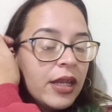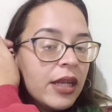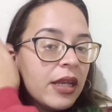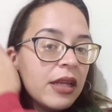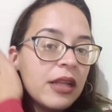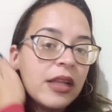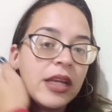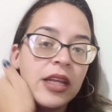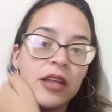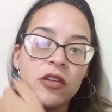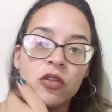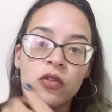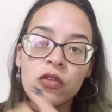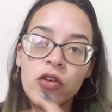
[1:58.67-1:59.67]
e nem
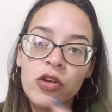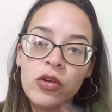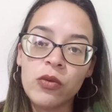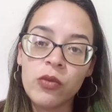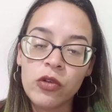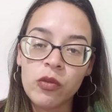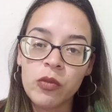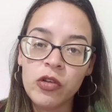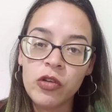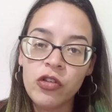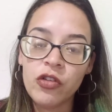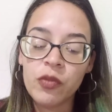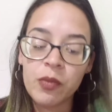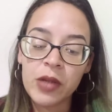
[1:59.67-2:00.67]
isso foi um dos
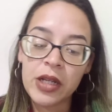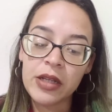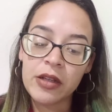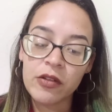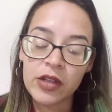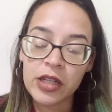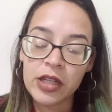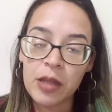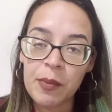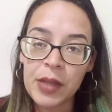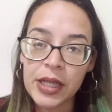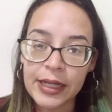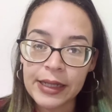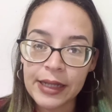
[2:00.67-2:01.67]
motivos para ele não se
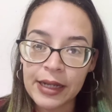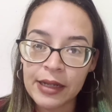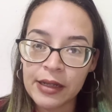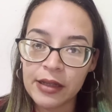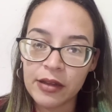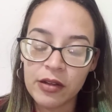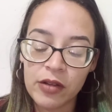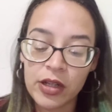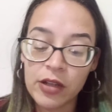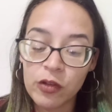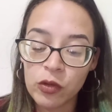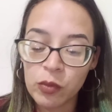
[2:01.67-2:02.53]
adaptar, tá? Então ele é